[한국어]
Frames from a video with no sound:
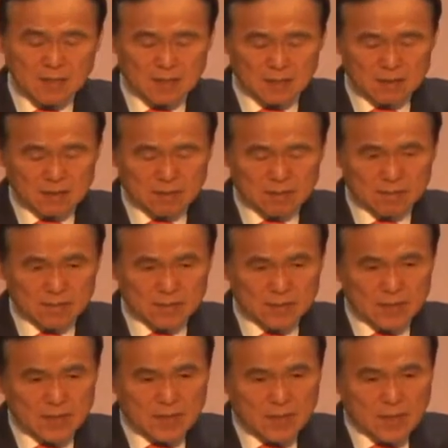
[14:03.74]
것은
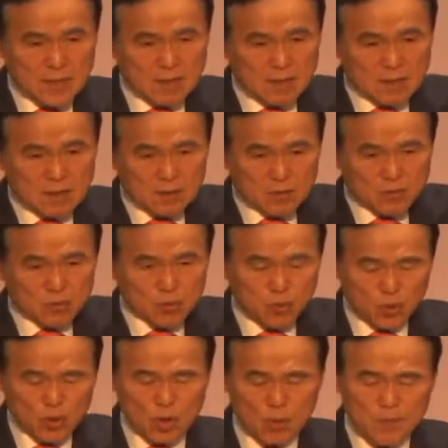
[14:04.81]

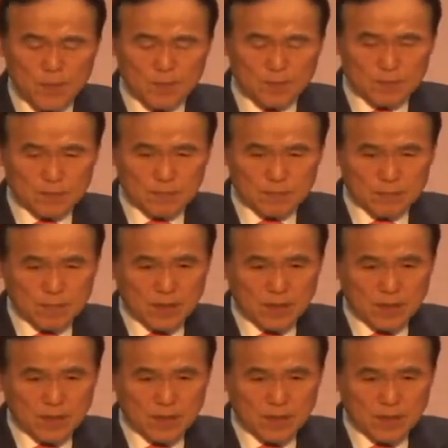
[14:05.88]
두려움인